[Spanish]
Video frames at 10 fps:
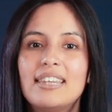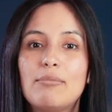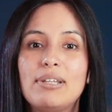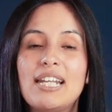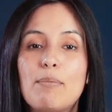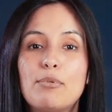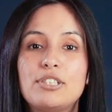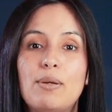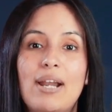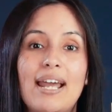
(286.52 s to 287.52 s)
También era
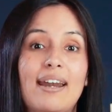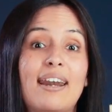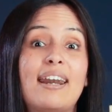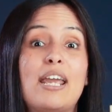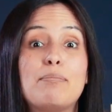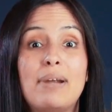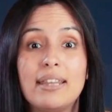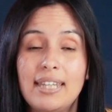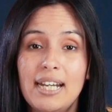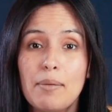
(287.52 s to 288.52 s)
posible
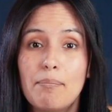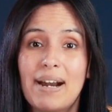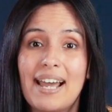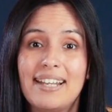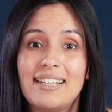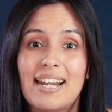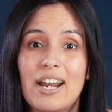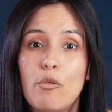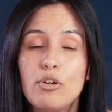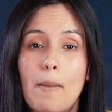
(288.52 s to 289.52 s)
reinvertir para
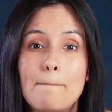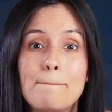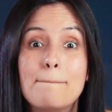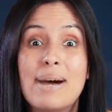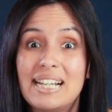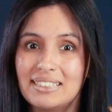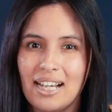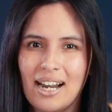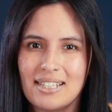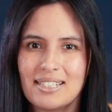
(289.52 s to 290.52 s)
generar aún más
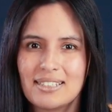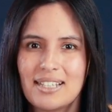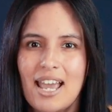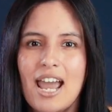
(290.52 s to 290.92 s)
ganancias.